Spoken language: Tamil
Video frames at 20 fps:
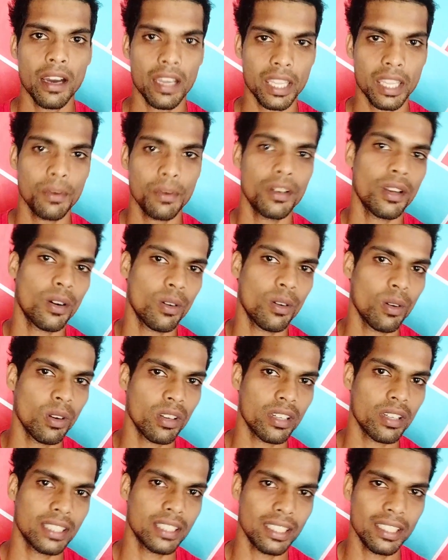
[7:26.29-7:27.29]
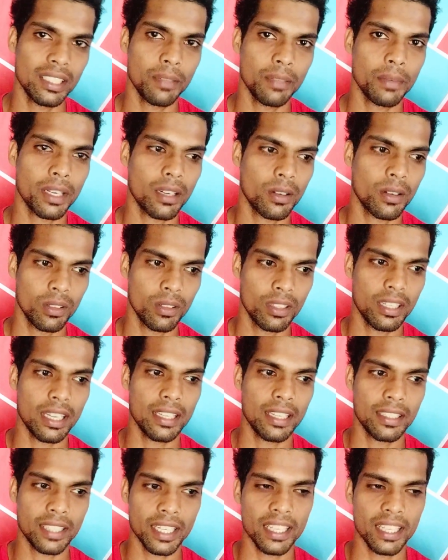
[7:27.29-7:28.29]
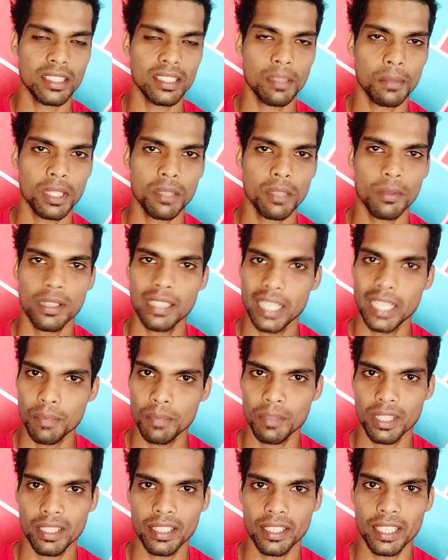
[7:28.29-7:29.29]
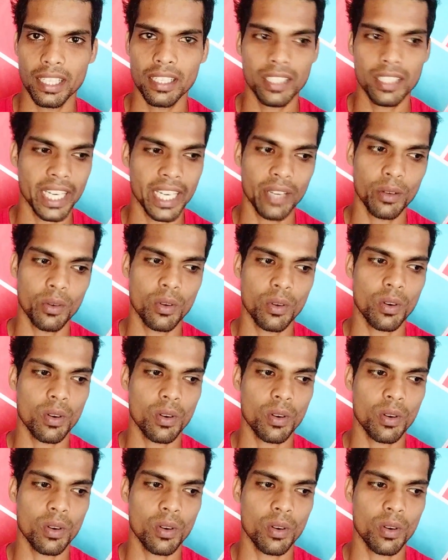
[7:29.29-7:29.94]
அதே போல் நான் ஆல்ரெடி சொல்லியிருப்பேன் நான் உங்கள்கிட்ட நான் ட்ரெயினிங் சம்மந்தமாக லேர்ன் பண்ணியிருக்கேன் அதுக்கான